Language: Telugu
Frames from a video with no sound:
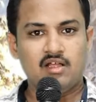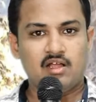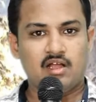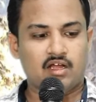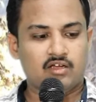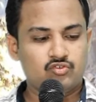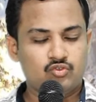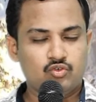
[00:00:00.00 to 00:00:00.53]
ఆ
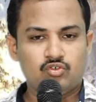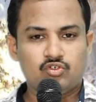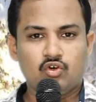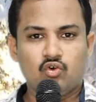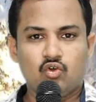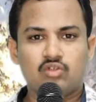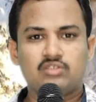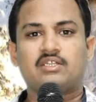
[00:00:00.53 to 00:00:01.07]

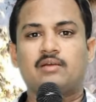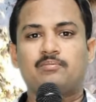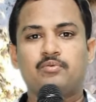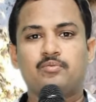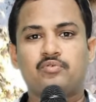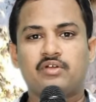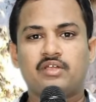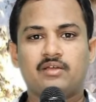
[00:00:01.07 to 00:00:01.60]
త్రుటిలో
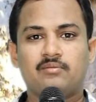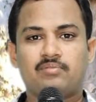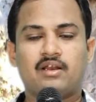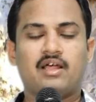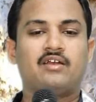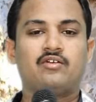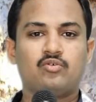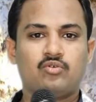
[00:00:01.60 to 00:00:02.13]
త్రప్పిపోయే
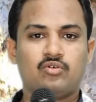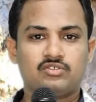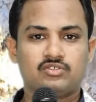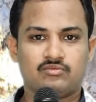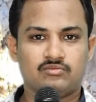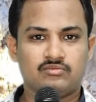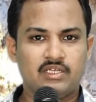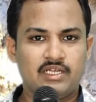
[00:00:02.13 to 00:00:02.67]
ప్రాణం కోసం
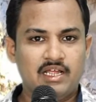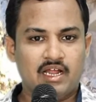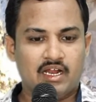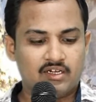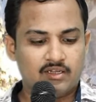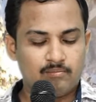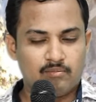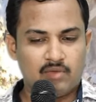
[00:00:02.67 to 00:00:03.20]

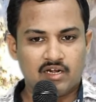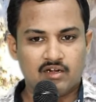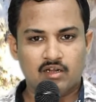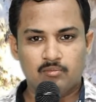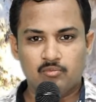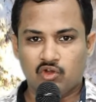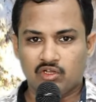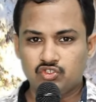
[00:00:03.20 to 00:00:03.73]
అంటే
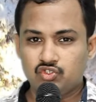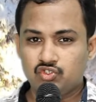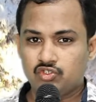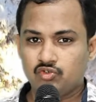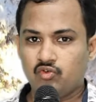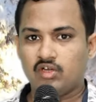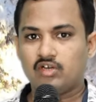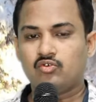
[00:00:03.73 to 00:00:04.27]
మరణము అంచు
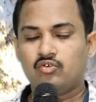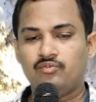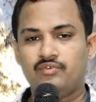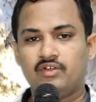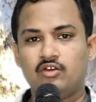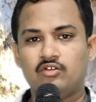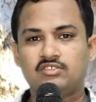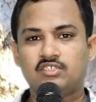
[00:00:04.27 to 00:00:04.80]
వరకు
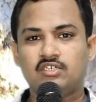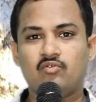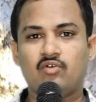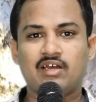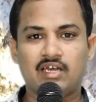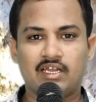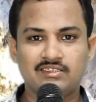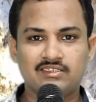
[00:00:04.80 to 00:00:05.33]
వెళ్ళొచ్చిన
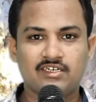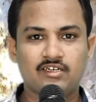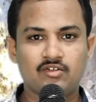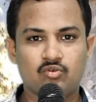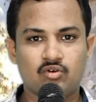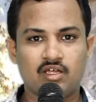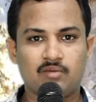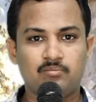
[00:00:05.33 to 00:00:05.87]
వాళ్ళందరినీ
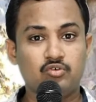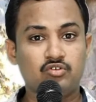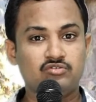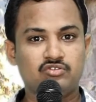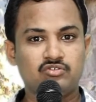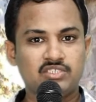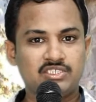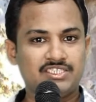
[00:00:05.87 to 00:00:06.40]
కూడా
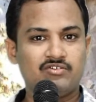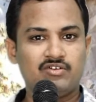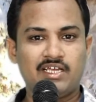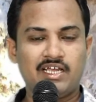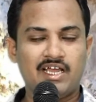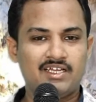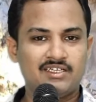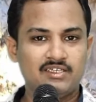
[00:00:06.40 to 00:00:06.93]

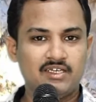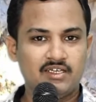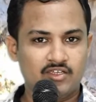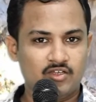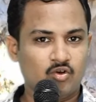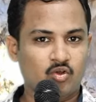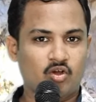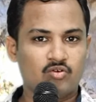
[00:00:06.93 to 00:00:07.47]
మృత్యుంజయుడిగా ఈ
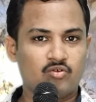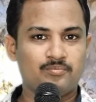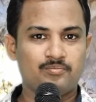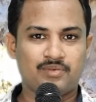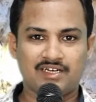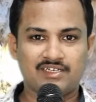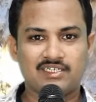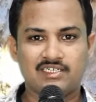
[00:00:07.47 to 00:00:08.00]
లోకం
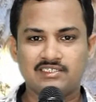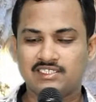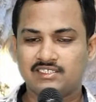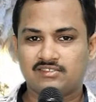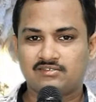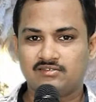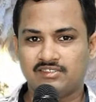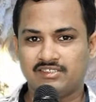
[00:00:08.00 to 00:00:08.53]
ప్రకటన
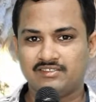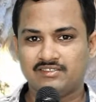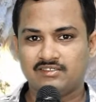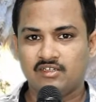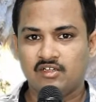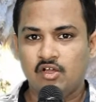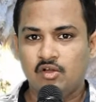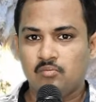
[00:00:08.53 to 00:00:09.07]
చేస్తుంది
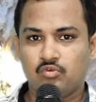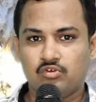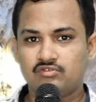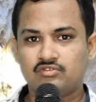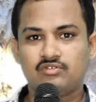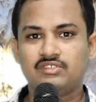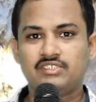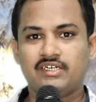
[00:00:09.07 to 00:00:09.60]

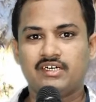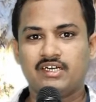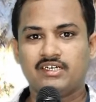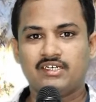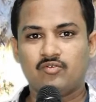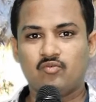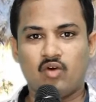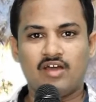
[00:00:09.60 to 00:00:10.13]
మృత్యుంజయుడు
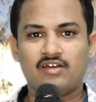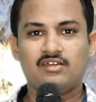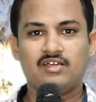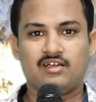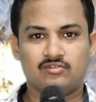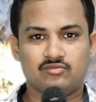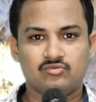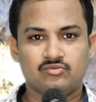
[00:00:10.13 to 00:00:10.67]
అంటే వారు
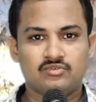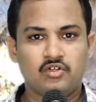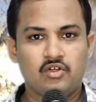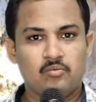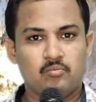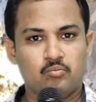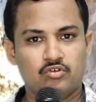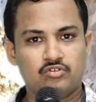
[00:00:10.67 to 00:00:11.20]
కాదు
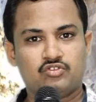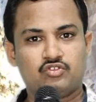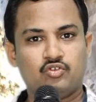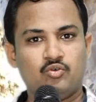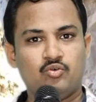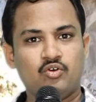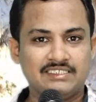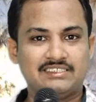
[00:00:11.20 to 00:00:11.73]

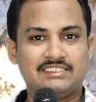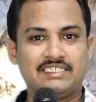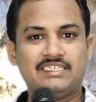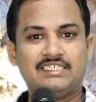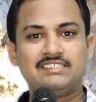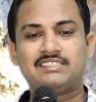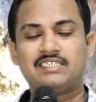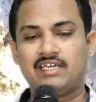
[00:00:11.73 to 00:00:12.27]
మృత్యువును
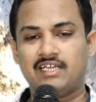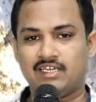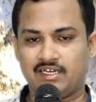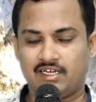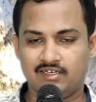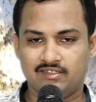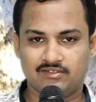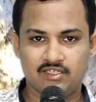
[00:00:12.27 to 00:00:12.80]

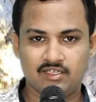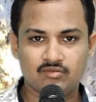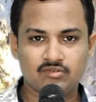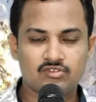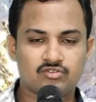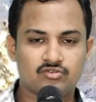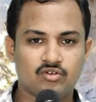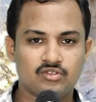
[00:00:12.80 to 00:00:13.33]
జయించగలగాలి దేవుని
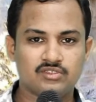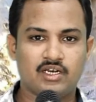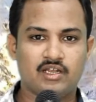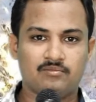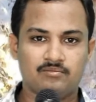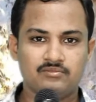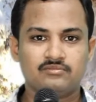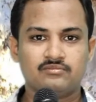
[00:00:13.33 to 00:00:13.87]
స్తోత్రం
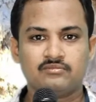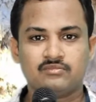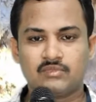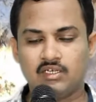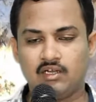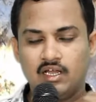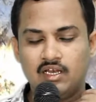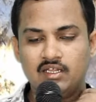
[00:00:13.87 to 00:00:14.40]

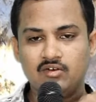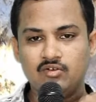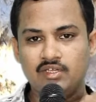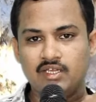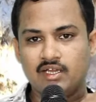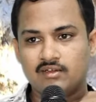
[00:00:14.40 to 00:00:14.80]
హలెలుయ